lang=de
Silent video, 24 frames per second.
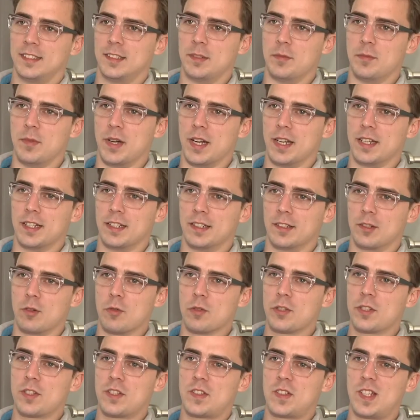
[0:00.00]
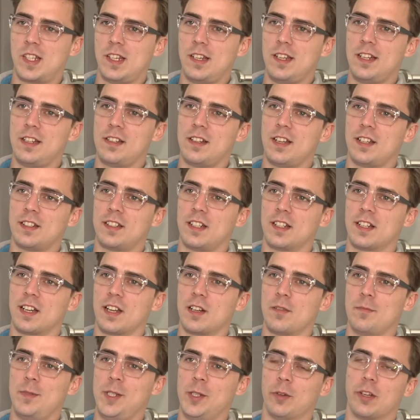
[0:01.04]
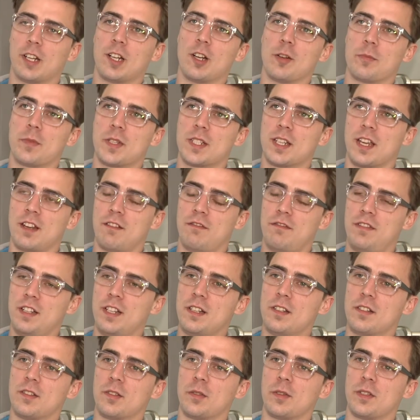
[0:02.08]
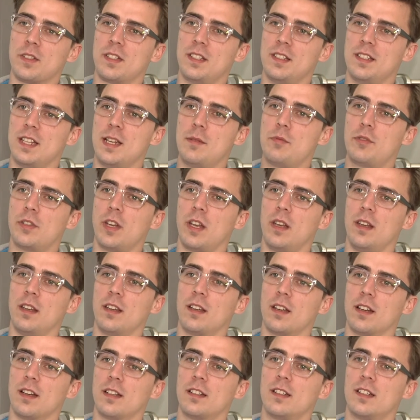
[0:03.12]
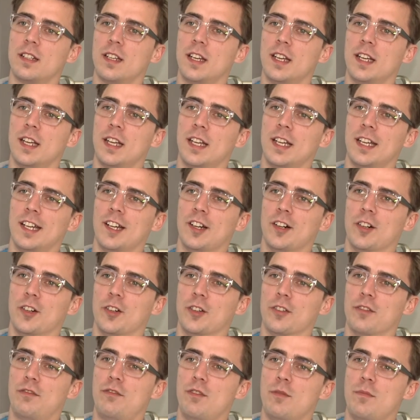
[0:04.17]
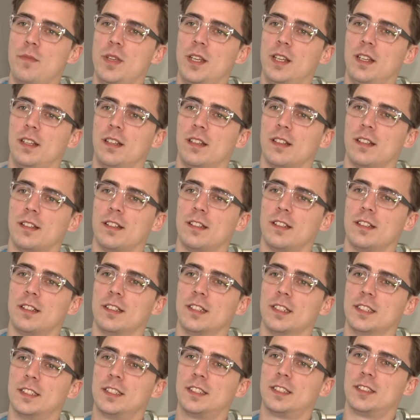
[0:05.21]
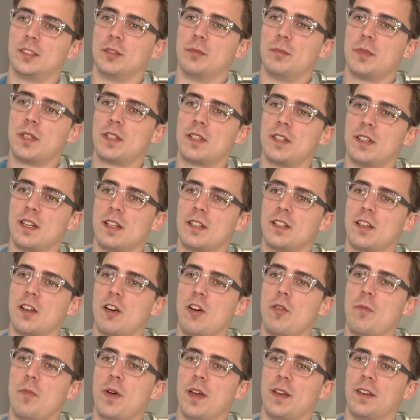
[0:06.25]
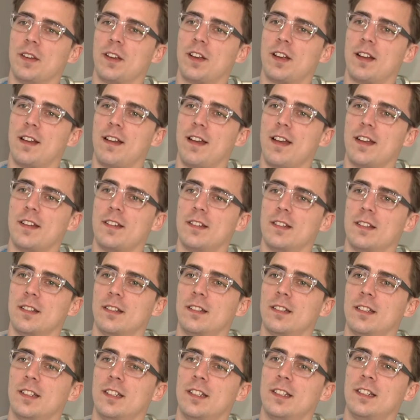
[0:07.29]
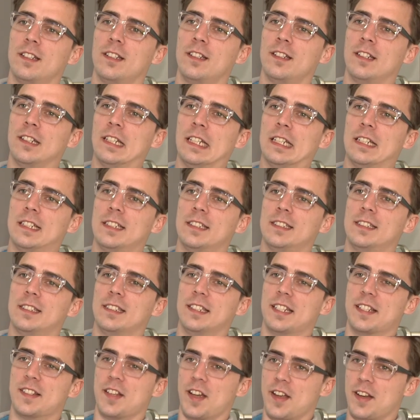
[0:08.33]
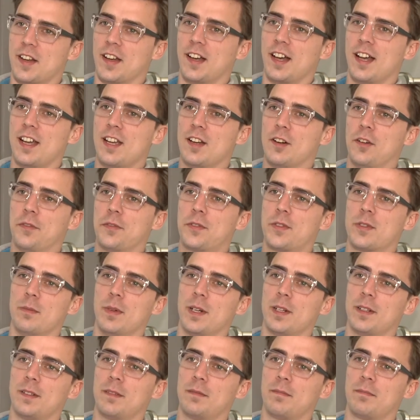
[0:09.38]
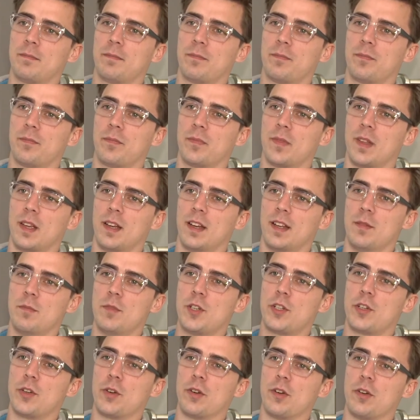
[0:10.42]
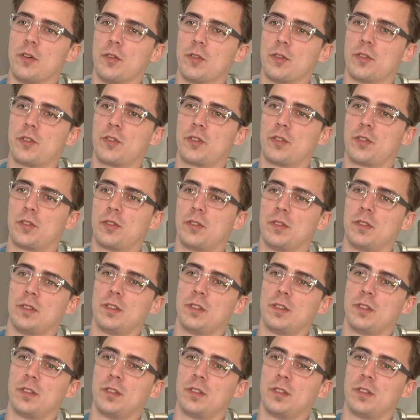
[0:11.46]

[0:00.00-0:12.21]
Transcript: Mein großes Ziel nach der Akademie, und ich glaube, das geht vielen so, ist die Selbstständigkeit. Und für mich ist so ein bisschen der Traum, eine kleine Designerei aufzumachen. Eine Mischung aus